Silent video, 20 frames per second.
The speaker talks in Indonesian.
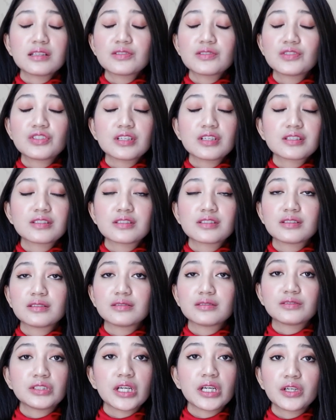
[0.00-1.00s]
it's just
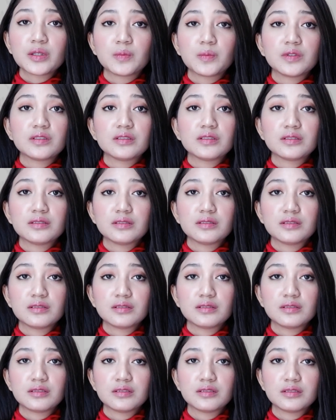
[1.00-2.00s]
terrible.
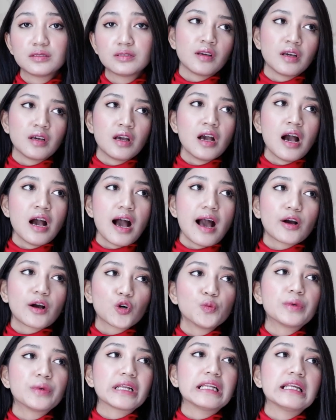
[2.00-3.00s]

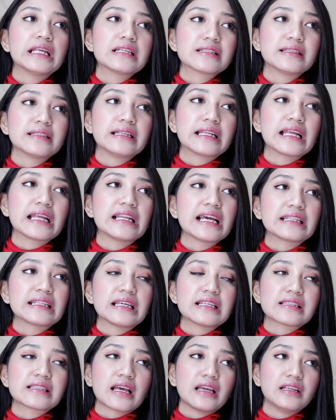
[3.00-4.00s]
Aku merinding sendiri
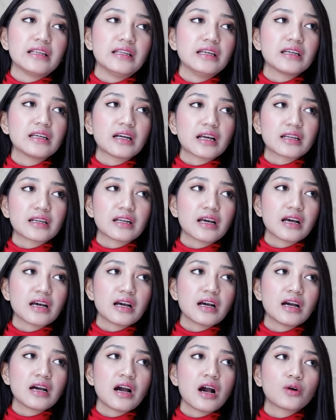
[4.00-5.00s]
lihat kisah ini
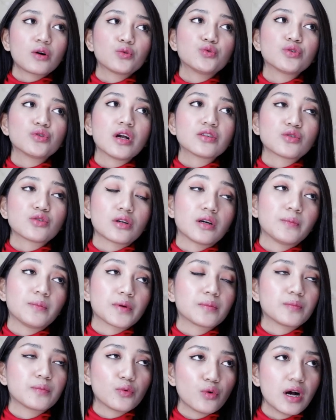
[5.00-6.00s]
karena aku juga seorang
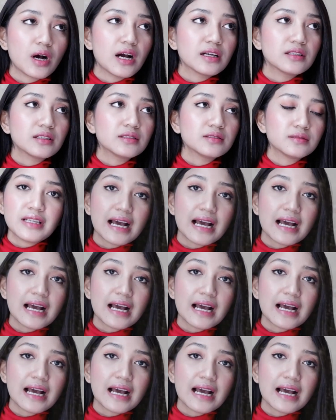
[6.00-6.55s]
perempuan